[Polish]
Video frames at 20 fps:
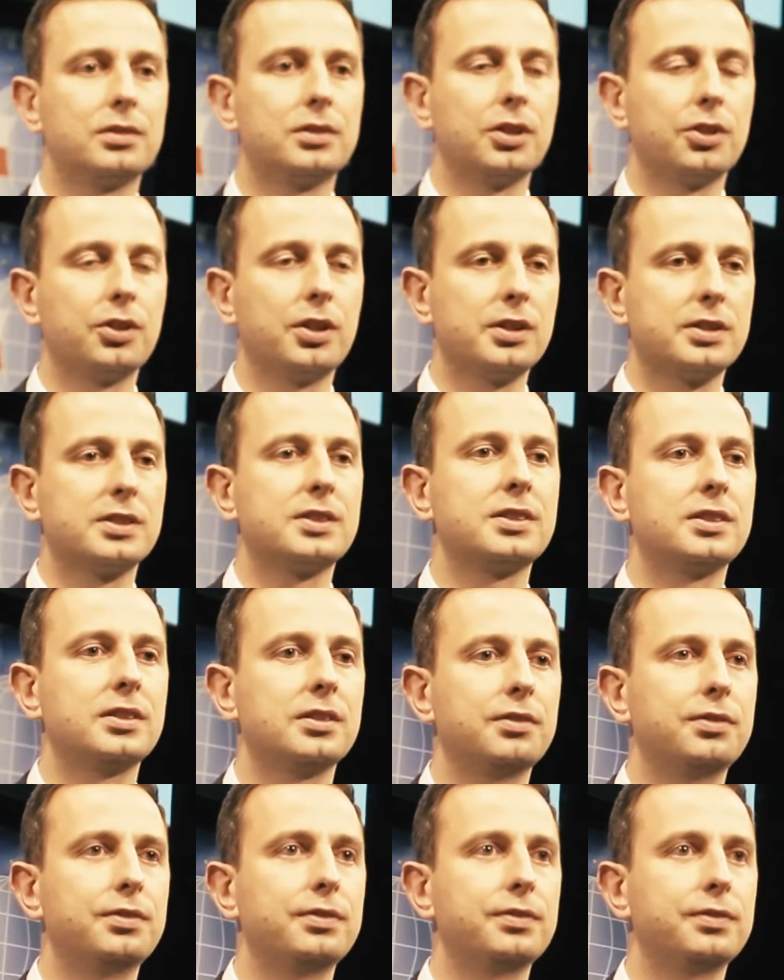To jest
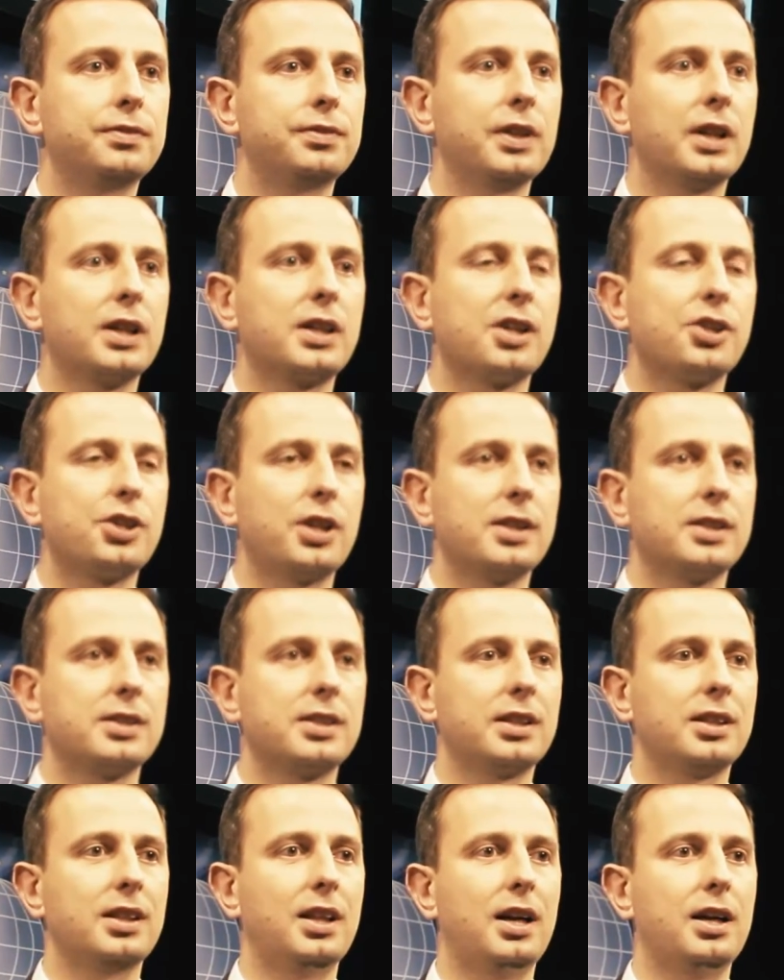y, wielka
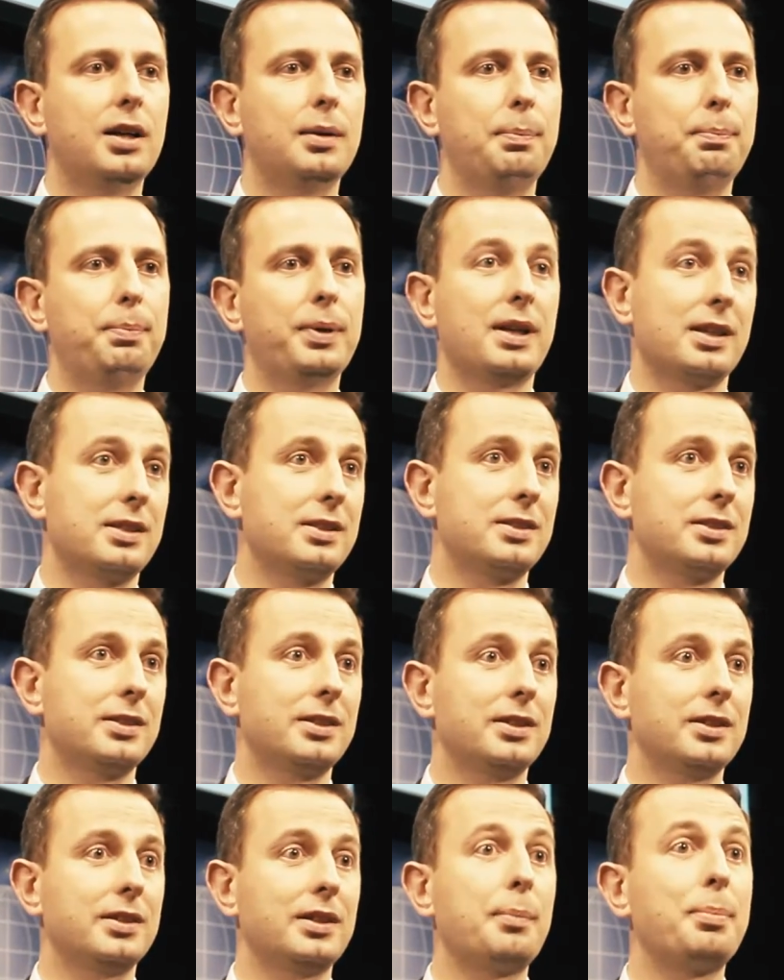szansa dla pracy,
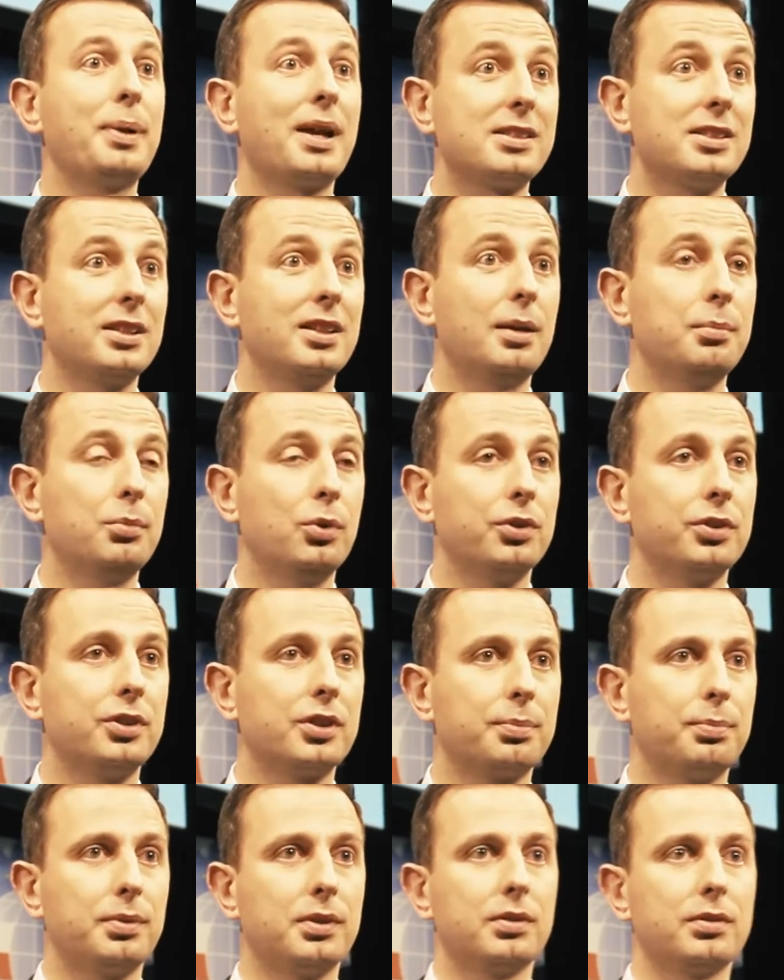na pracę dla
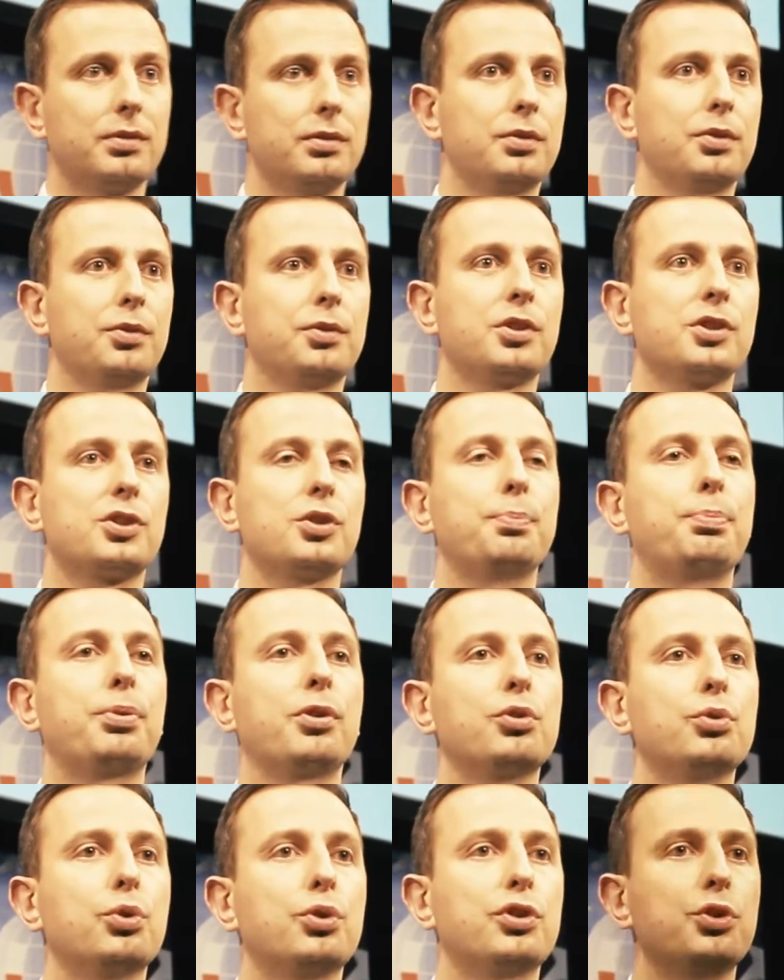młodych, bo to są
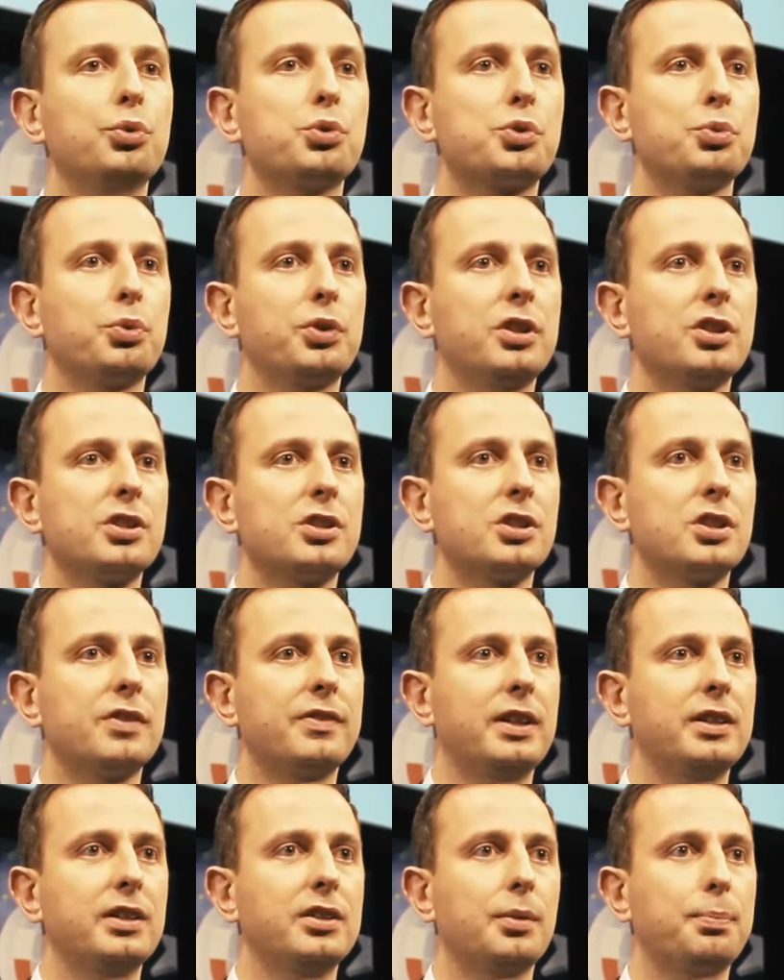produkty i usługi
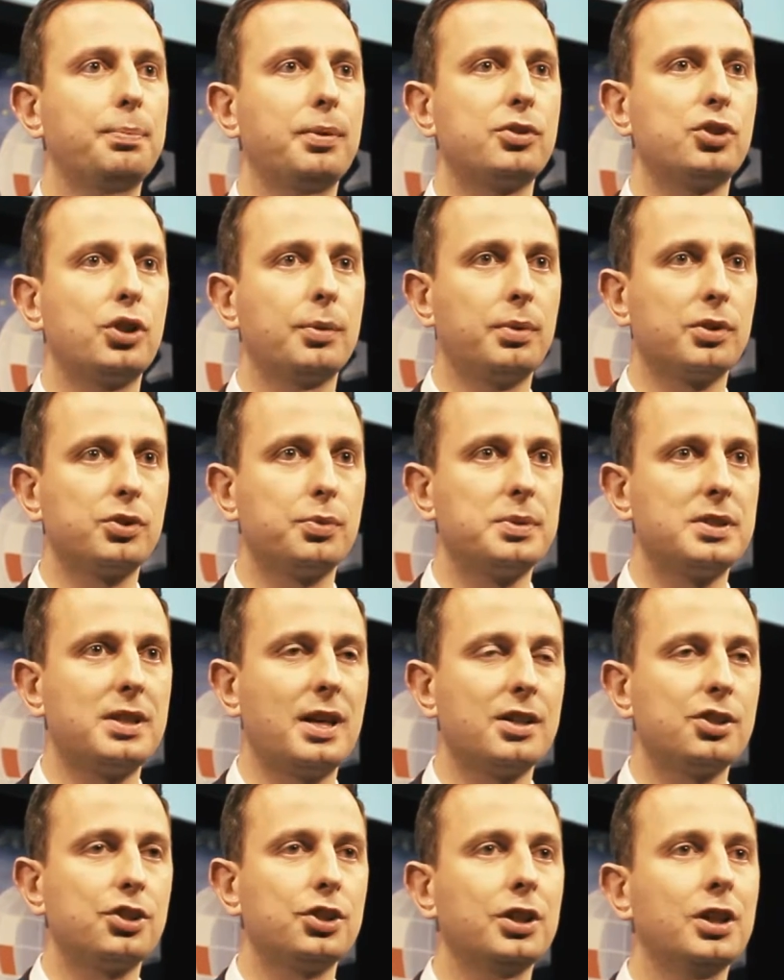dostosowane do potrzeb osób
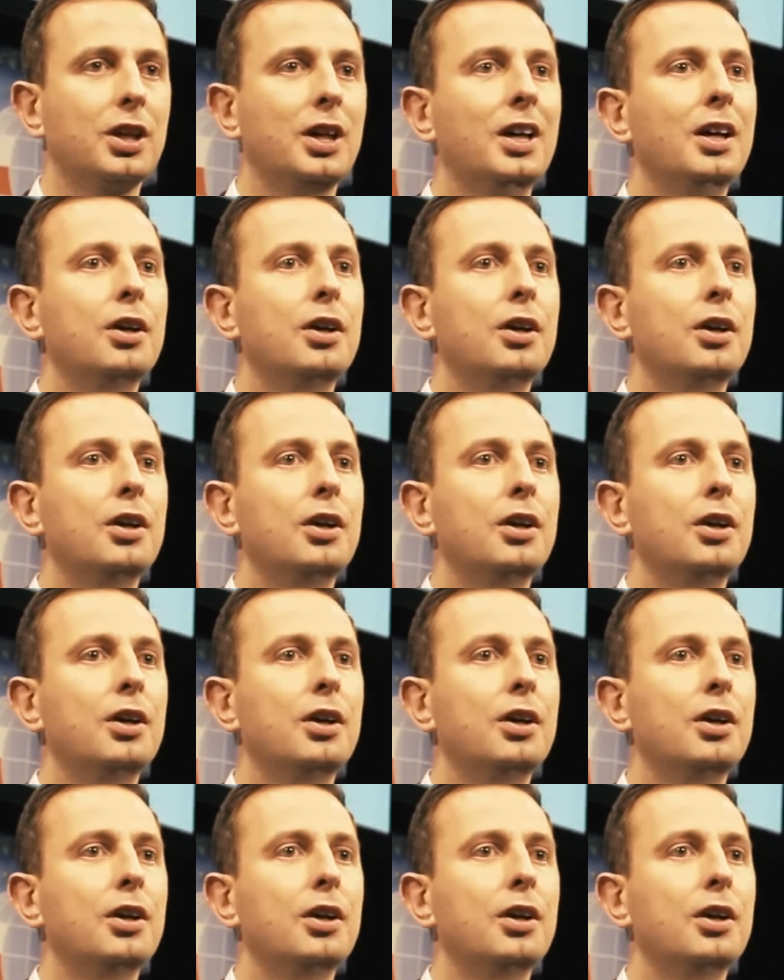starszych,